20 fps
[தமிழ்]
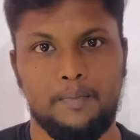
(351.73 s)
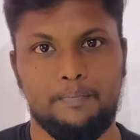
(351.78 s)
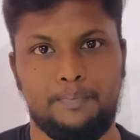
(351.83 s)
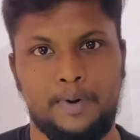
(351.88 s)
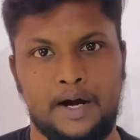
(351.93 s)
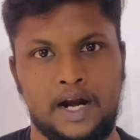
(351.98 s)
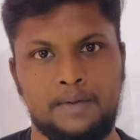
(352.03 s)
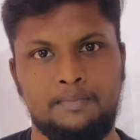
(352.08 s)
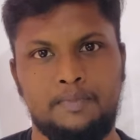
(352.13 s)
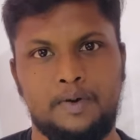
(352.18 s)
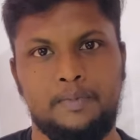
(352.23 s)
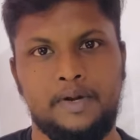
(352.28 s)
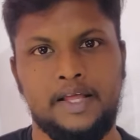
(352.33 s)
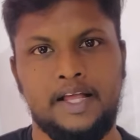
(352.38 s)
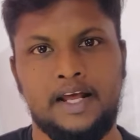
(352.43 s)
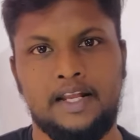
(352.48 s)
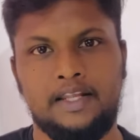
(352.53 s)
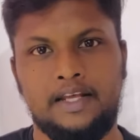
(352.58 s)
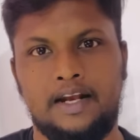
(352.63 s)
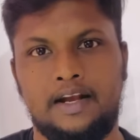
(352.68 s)
பணம்
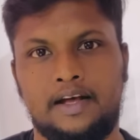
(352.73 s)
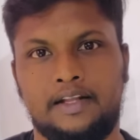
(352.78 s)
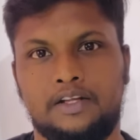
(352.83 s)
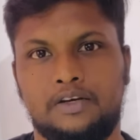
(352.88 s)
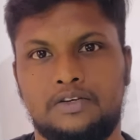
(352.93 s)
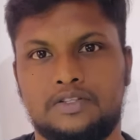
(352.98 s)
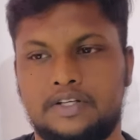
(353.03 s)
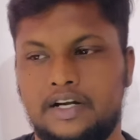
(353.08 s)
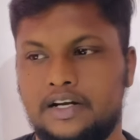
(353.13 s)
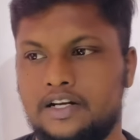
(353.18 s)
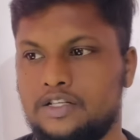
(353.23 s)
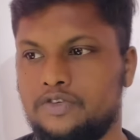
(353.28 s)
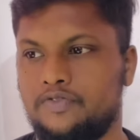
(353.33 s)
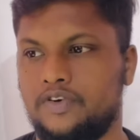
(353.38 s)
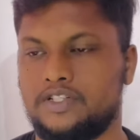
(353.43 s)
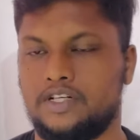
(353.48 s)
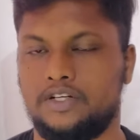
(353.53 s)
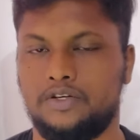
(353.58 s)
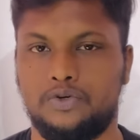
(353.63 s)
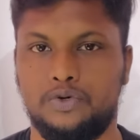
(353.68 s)
அப்படிங்கிறது எல்லாத்துக்கும்
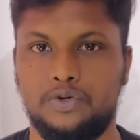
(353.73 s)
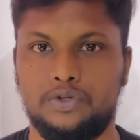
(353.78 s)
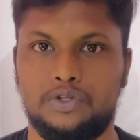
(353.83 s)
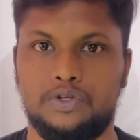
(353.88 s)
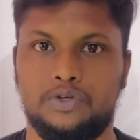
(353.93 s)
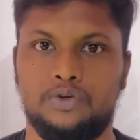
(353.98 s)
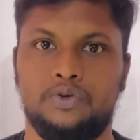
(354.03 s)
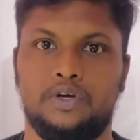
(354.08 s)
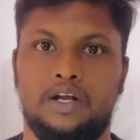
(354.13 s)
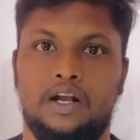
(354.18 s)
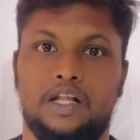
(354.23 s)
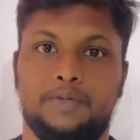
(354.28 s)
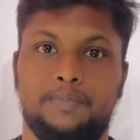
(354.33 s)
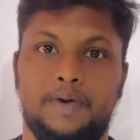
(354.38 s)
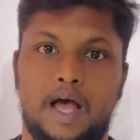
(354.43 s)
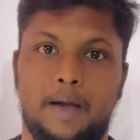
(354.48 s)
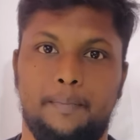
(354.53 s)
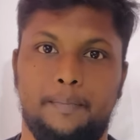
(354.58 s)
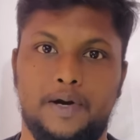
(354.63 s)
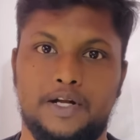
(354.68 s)
சாட்டிஸ்ஃபேக்ஷன் கொடுத்துரும்
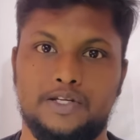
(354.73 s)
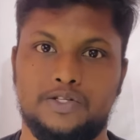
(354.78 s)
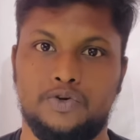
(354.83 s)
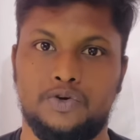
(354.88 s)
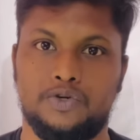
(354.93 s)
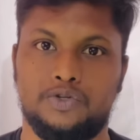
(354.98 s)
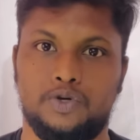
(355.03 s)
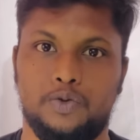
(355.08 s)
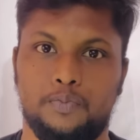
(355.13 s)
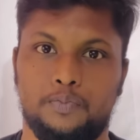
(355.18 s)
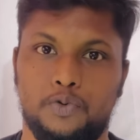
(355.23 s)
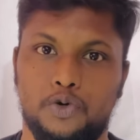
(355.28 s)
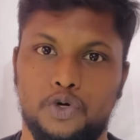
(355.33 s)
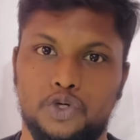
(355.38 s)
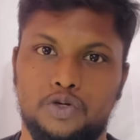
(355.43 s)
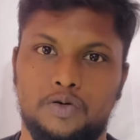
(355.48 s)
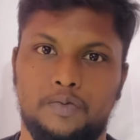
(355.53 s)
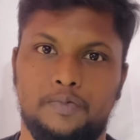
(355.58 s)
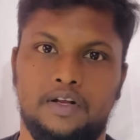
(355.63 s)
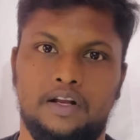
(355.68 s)
எல்லாத்துக்கும் ஹாப்பினஸ் கொடுத்துரும்
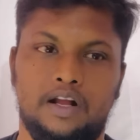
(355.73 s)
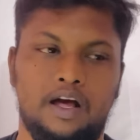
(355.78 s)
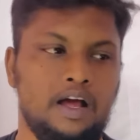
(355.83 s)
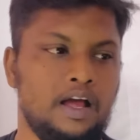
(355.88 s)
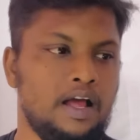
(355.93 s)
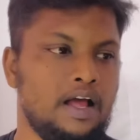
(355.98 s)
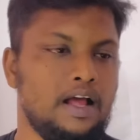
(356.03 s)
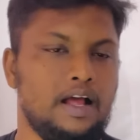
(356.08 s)
போதும் அப்படின்னா